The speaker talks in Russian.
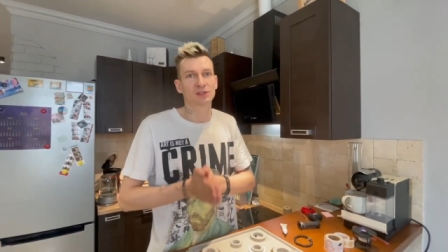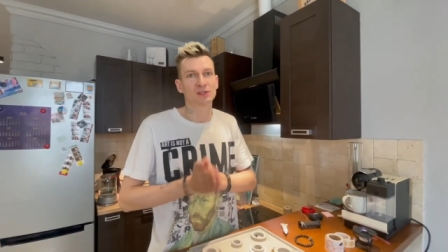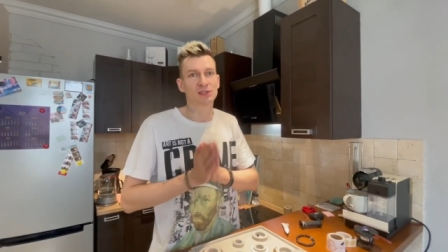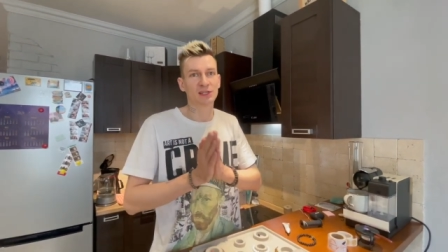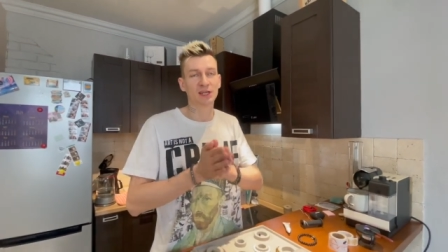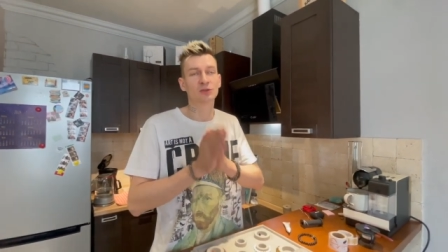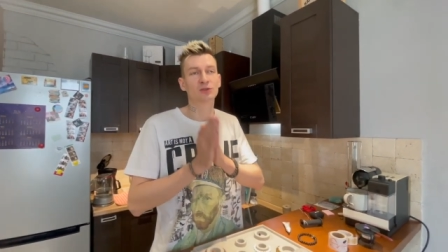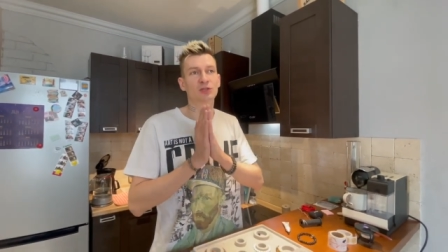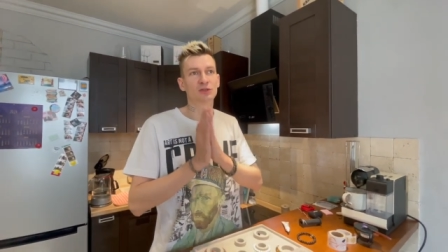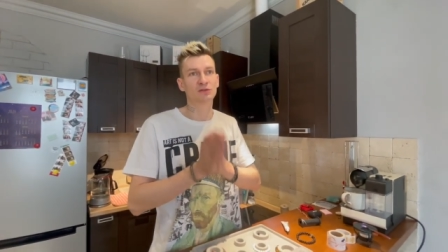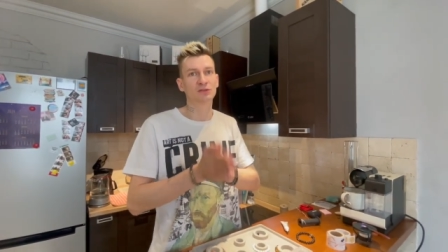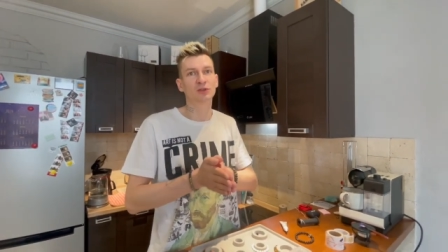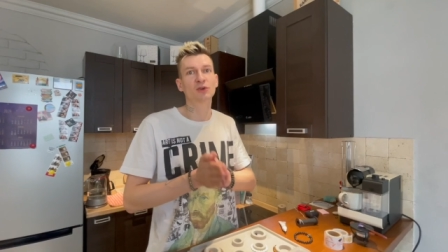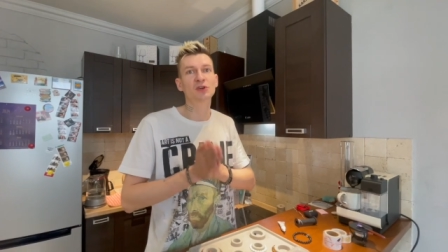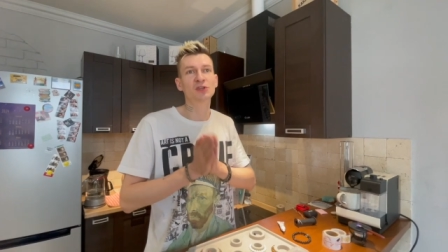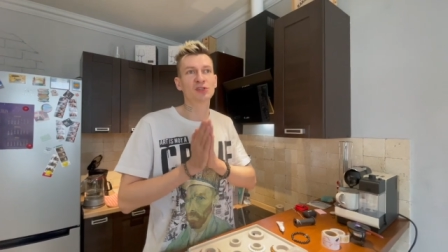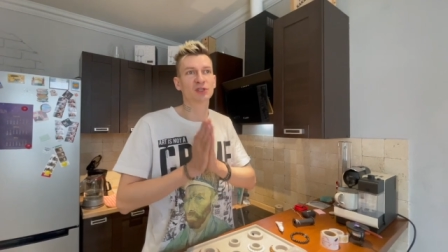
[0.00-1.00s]
Следующий
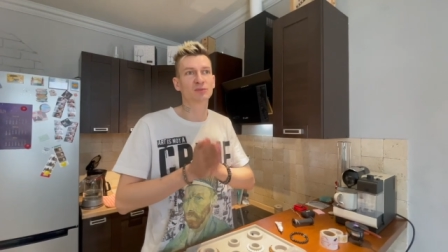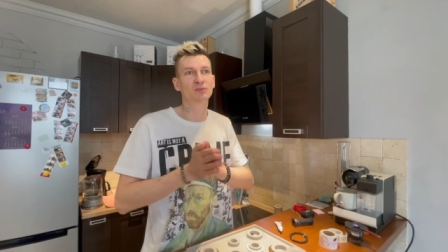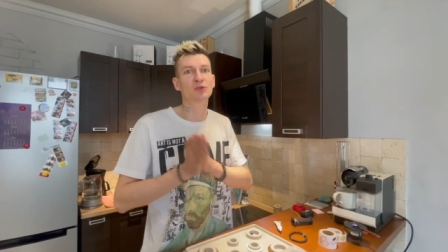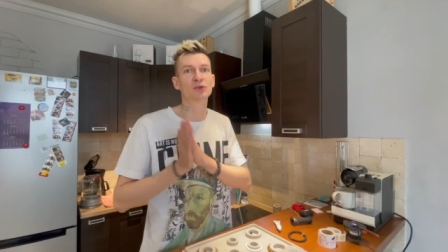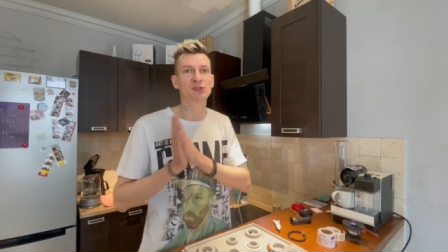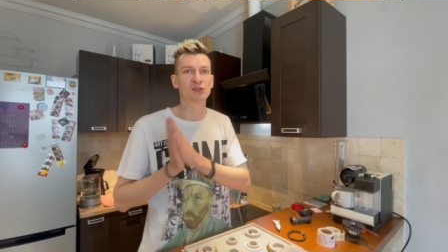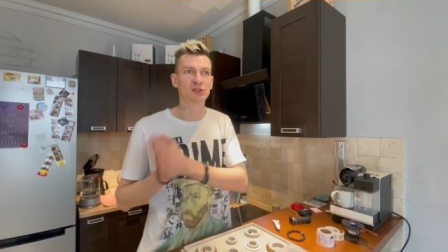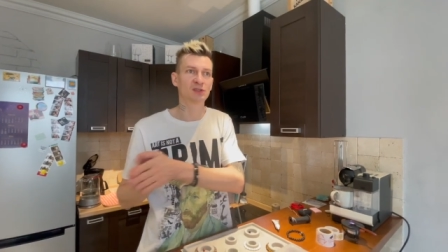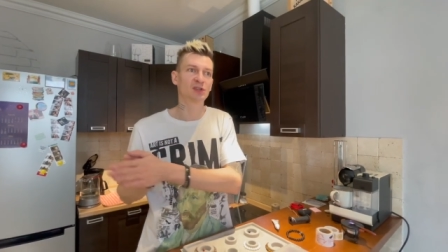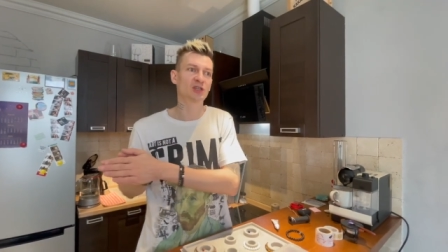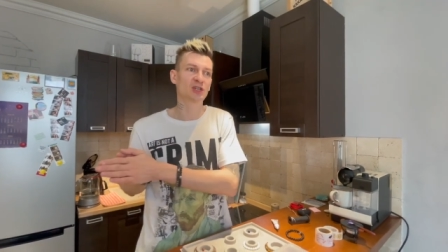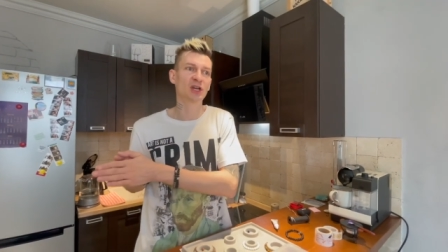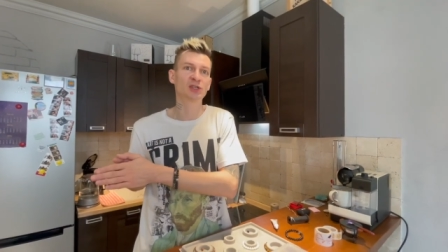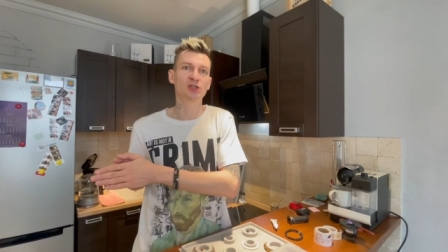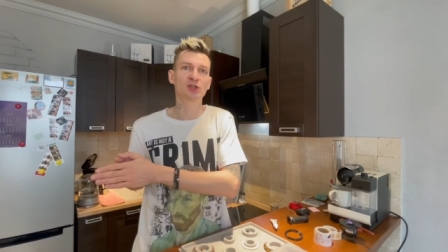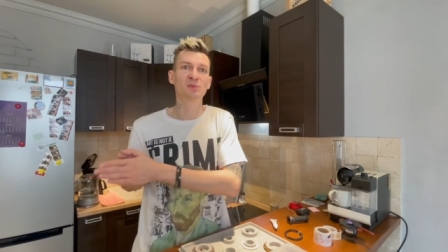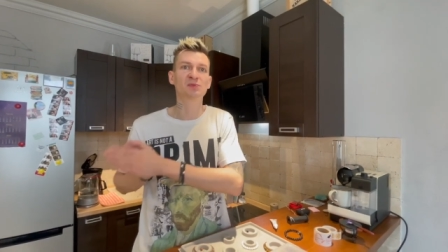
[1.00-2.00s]
видосик будет
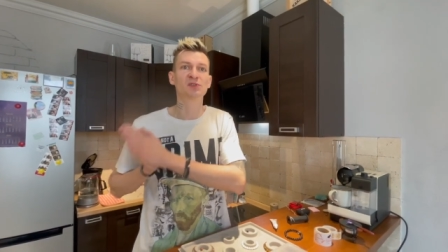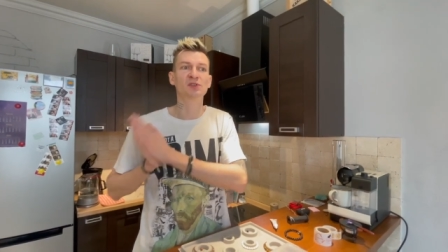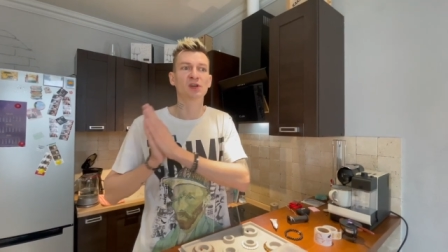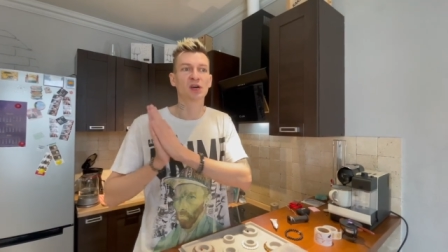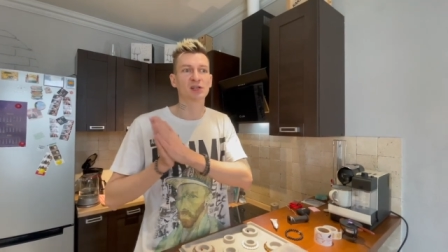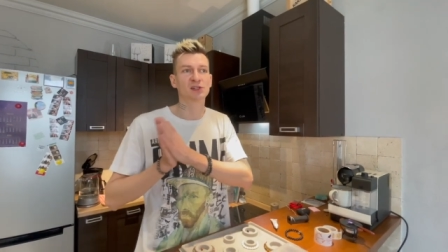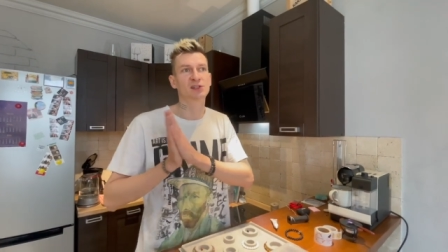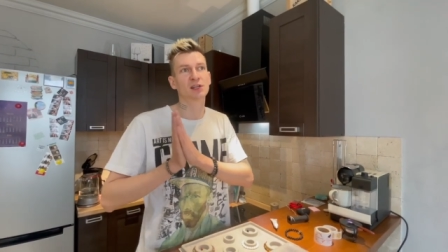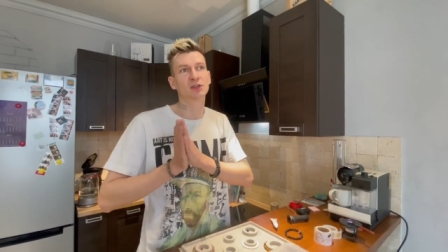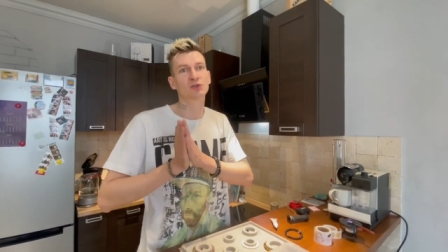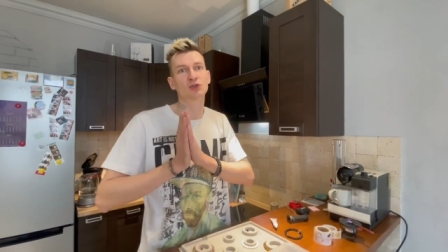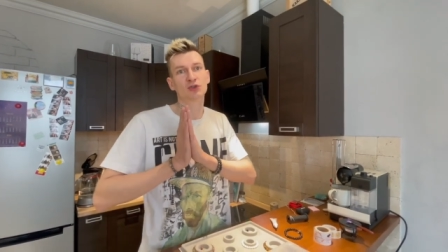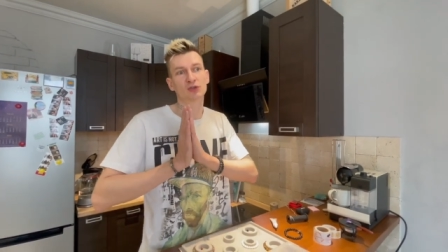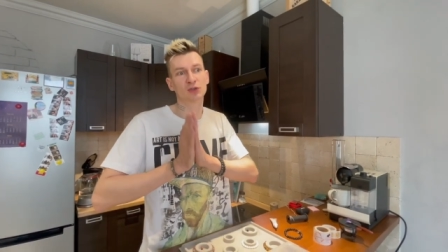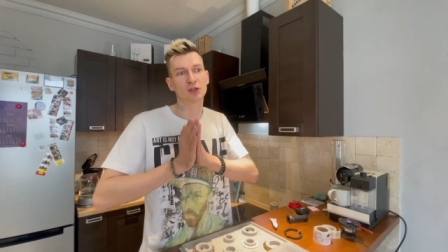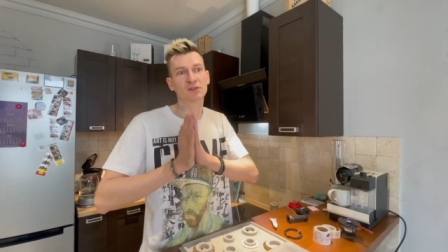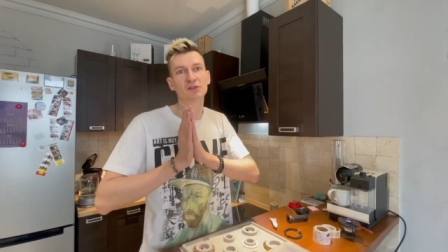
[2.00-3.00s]
содержать, собственно,
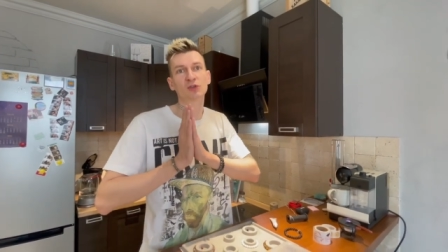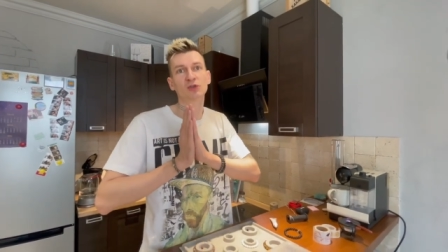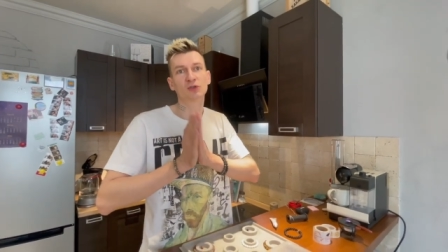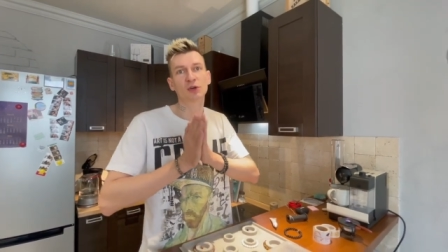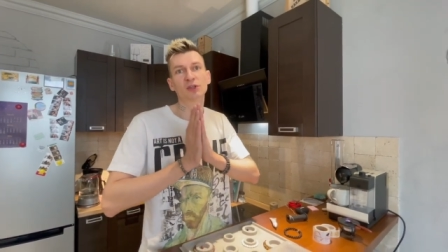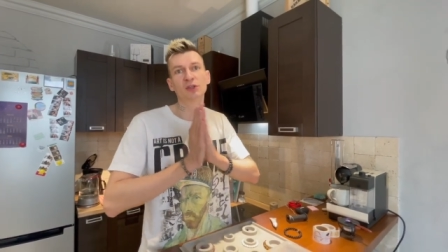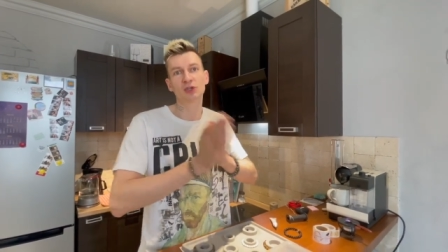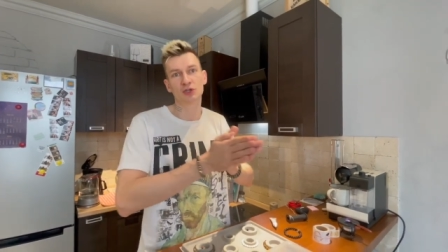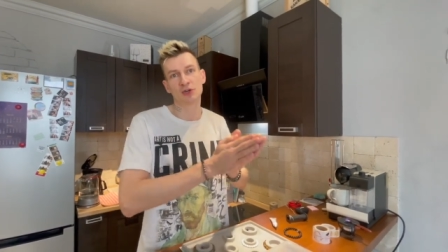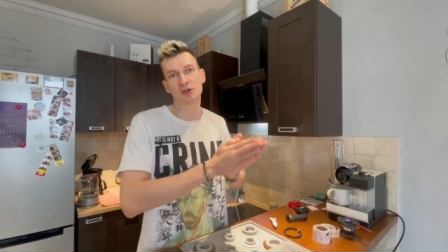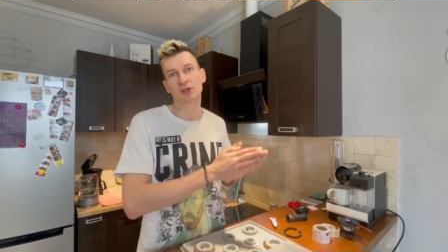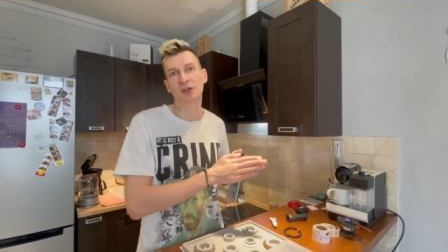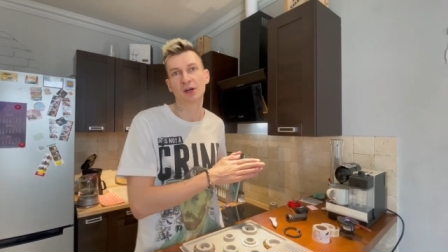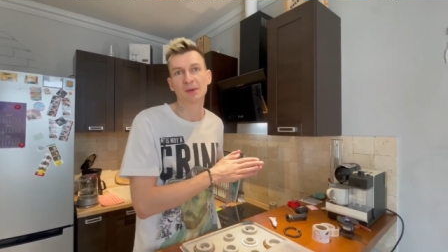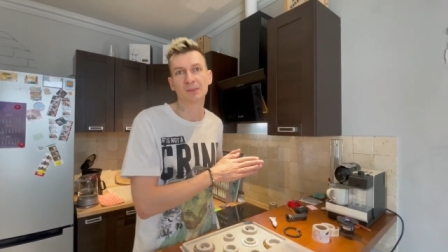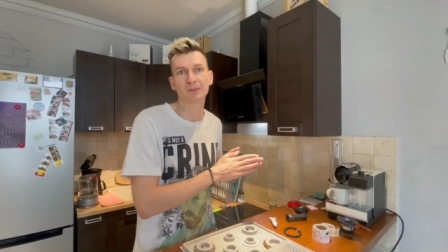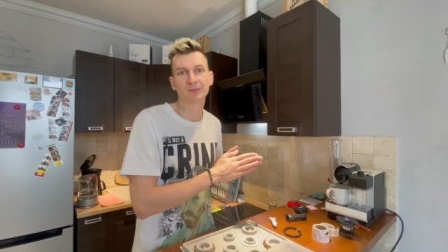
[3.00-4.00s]
следующую новинку это
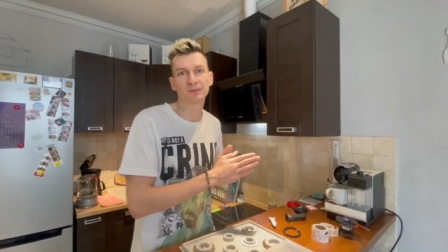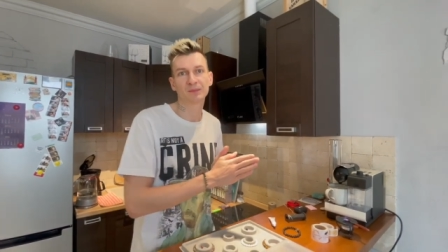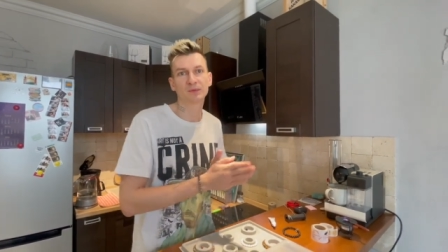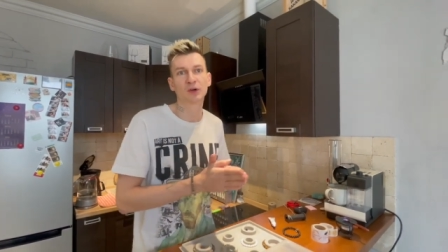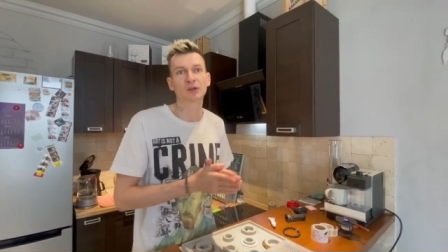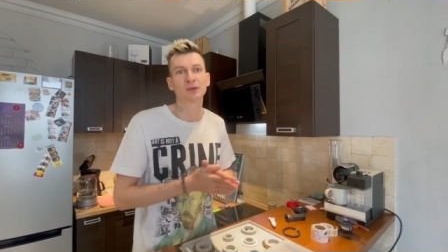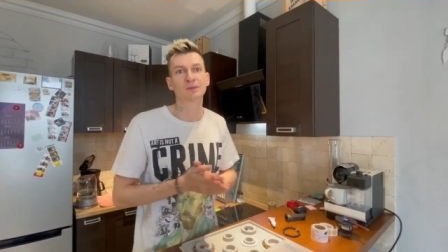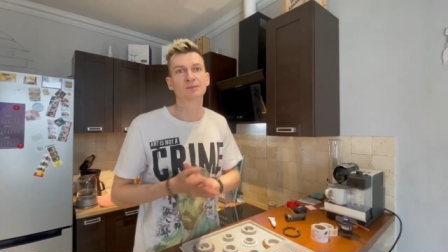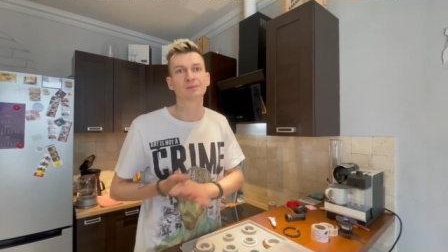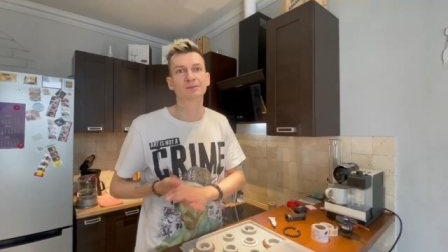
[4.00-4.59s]
чокеры. Вот.